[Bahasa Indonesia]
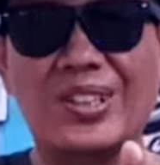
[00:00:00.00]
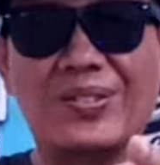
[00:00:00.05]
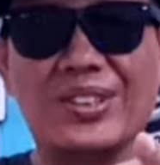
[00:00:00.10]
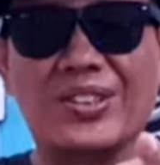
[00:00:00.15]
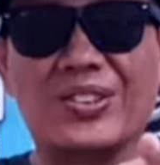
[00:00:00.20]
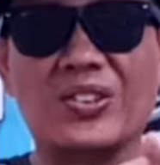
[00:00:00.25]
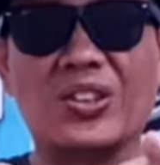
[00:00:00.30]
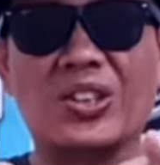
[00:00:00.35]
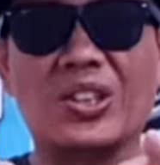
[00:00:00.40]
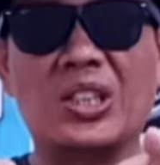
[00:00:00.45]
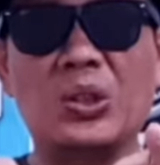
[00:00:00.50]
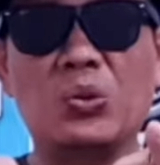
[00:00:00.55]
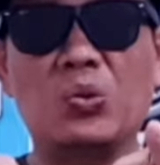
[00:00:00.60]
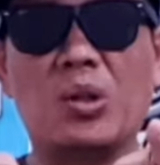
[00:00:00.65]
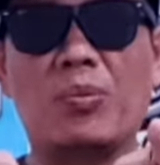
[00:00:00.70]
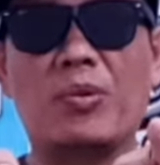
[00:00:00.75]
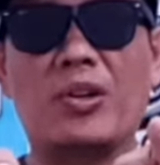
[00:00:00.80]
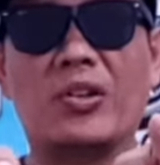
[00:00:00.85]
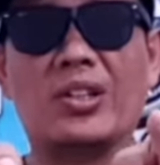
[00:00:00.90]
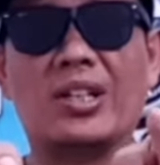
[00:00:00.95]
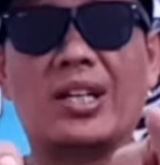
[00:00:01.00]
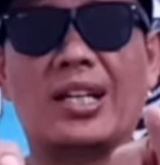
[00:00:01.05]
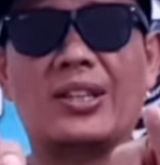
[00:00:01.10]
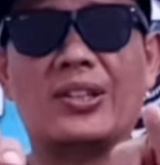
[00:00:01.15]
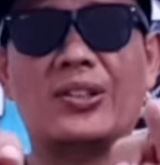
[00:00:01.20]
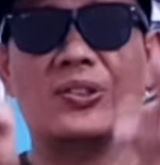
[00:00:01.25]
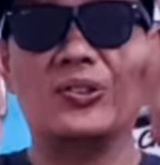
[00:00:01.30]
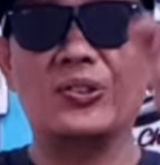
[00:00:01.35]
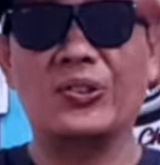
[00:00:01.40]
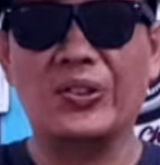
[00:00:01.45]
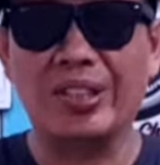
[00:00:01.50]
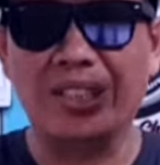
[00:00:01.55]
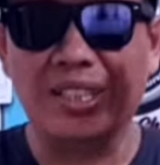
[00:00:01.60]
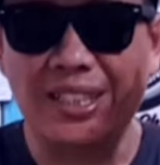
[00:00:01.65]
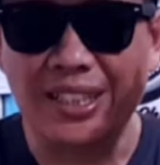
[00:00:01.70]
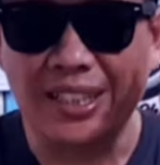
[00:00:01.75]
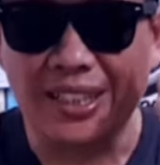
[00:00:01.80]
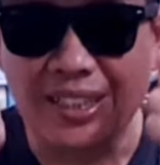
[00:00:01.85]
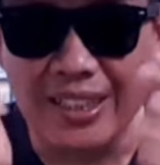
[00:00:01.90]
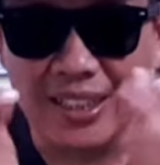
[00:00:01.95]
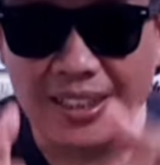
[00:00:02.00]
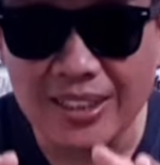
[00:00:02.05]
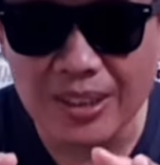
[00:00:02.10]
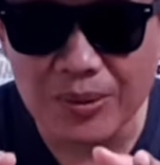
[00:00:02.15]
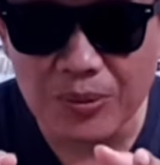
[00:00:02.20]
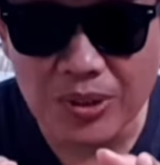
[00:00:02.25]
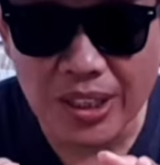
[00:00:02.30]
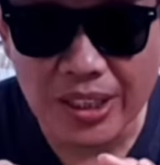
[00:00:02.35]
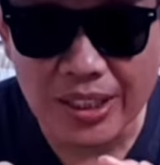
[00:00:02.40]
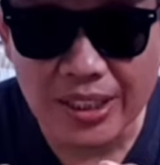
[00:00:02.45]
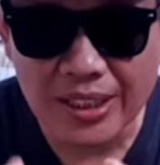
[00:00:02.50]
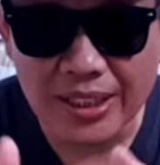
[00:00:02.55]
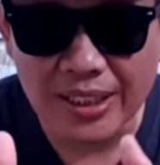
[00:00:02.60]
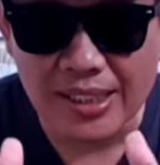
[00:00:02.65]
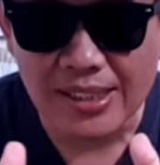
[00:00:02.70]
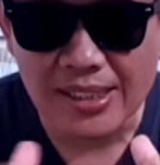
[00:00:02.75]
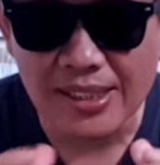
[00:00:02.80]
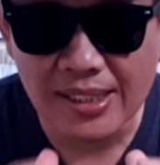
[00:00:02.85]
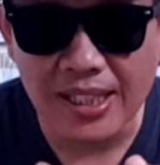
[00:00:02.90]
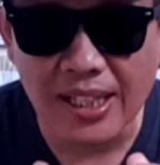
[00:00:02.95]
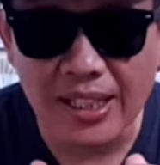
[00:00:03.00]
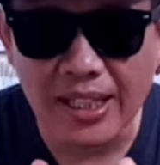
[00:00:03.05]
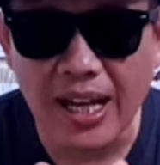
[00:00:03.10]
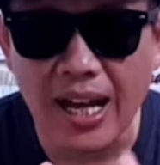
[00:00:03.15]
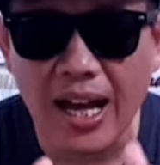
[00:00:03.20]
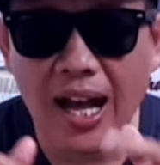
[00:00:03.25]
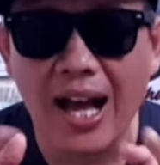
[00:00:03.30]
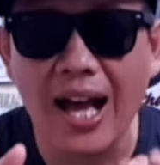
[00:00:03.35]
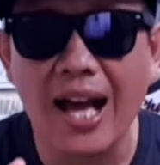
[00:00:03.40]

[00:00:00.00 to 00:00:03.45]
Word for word: warahmatullahi wabarakatuh Ketemu lagi dengan saya